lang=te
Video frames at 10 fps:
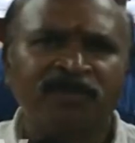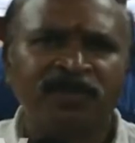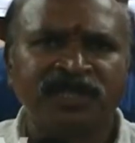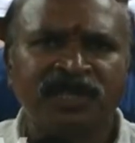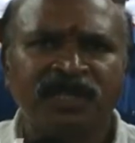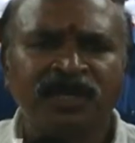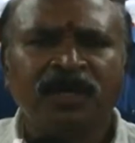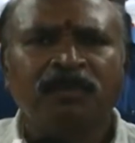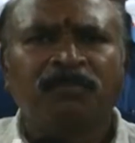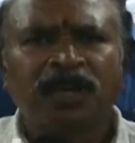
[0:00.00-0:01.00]
వేలు చేయలేదు
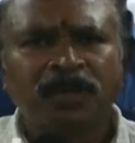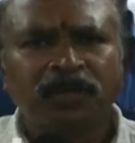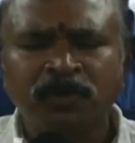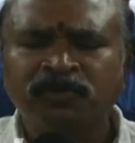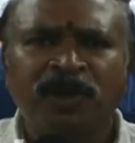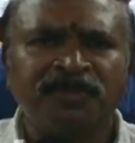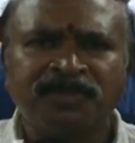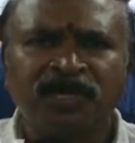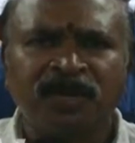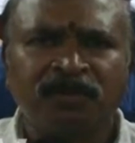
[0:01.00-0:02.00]
మాకు యూనిఫామ్
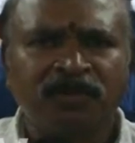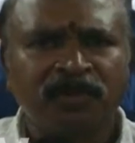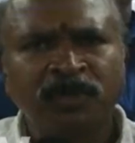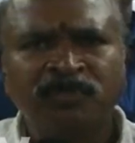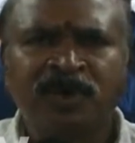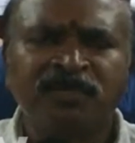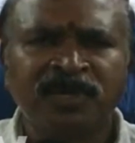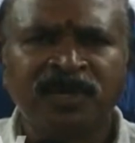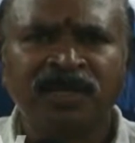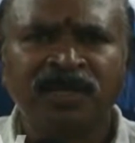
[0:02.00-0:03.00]
ఇస్తా అన్నారు యూనిఫామ్
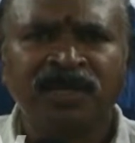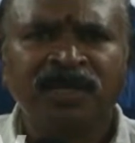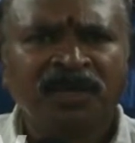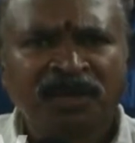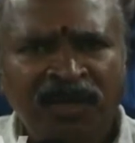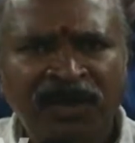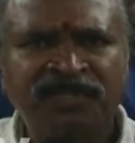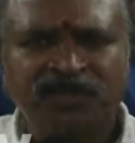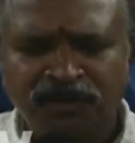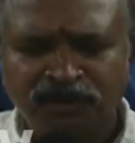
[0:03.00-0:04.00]
ఇవ్వలేదు
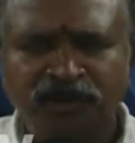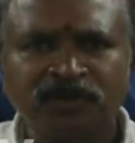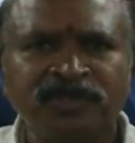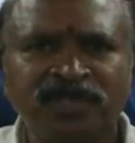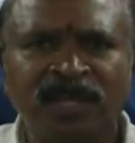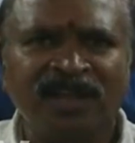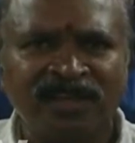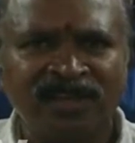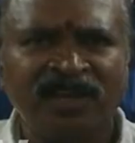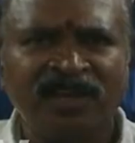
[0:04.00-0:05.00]
కనీసం షూస్ ఇస్తా అన్నారు
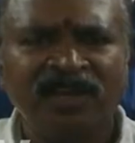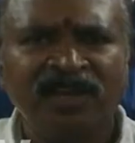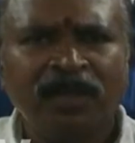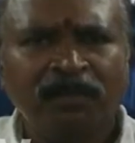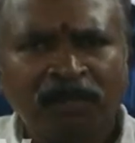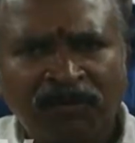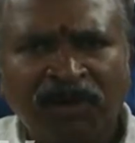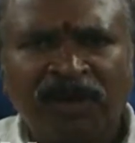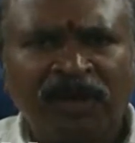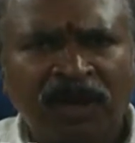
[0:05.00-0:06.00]
ఇవ్వలేదు మా
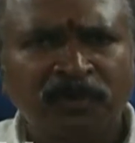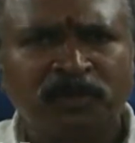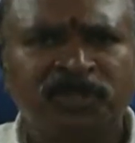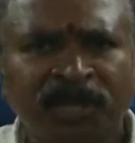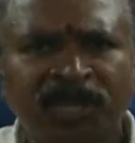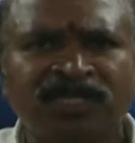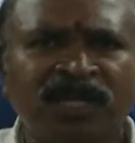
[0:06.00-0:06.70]
వర్కర్లకు చీరలు ఇస్తా